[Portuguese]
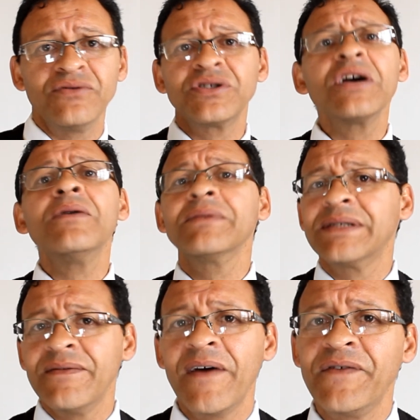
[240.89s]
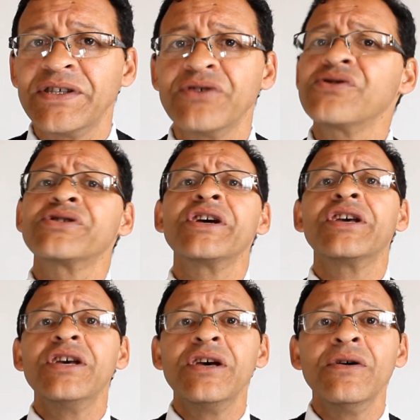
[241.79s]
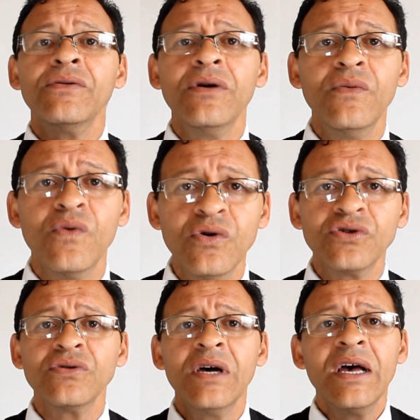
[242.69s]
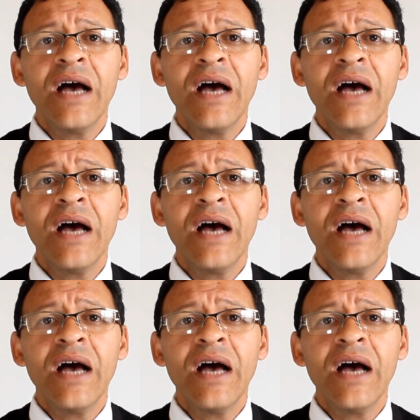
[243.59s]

Não sei como que você vai fazer, eu só sei que eu não uso